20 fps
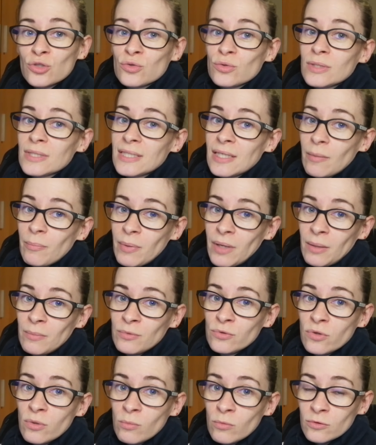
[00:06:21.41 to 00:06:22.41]
suis
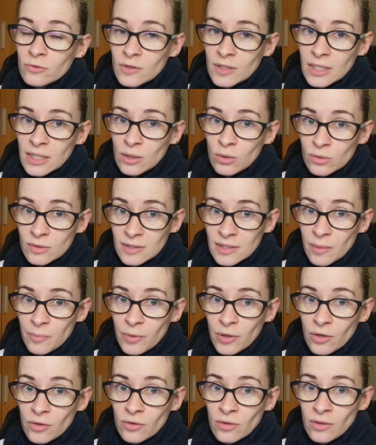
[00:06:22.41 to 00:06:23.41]
capable de le montrer aux
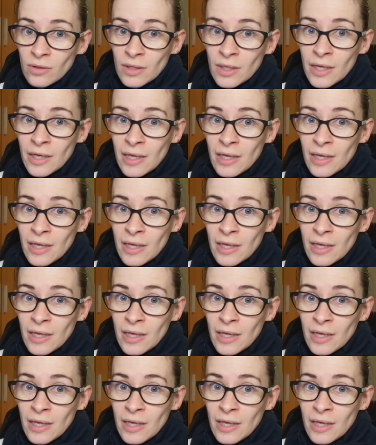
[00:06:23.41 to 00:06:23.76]
apprenants,